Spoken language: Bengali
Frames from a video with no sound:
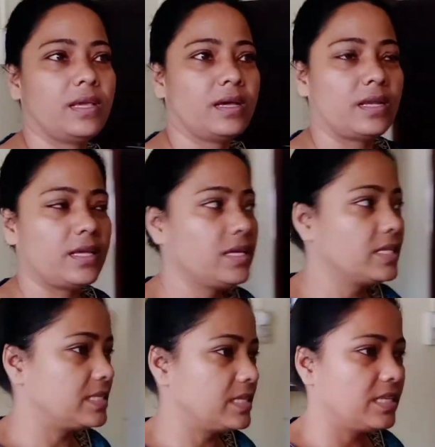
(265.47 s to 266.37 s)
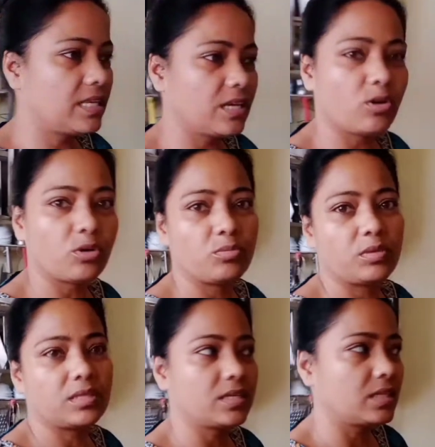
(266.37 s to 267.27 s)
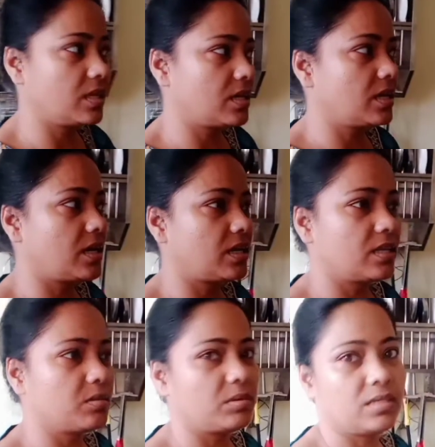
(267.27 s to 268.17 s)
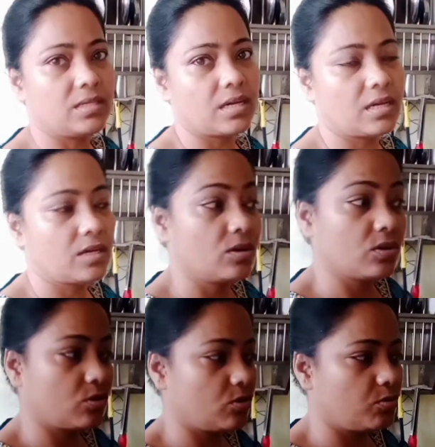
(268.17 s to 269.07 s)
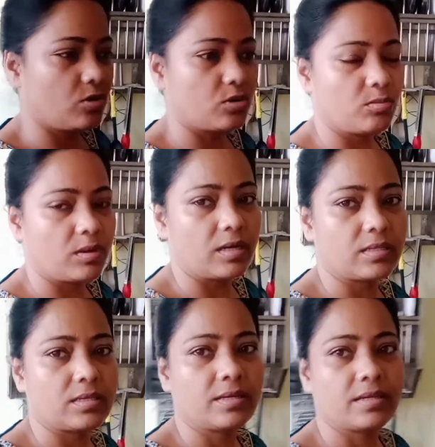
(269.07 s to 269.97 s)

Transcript: মানে যেদিনকেই গরম বেশি সেদিনকেই কারেন্টটা বেশি যায় খুব গরম লাগছে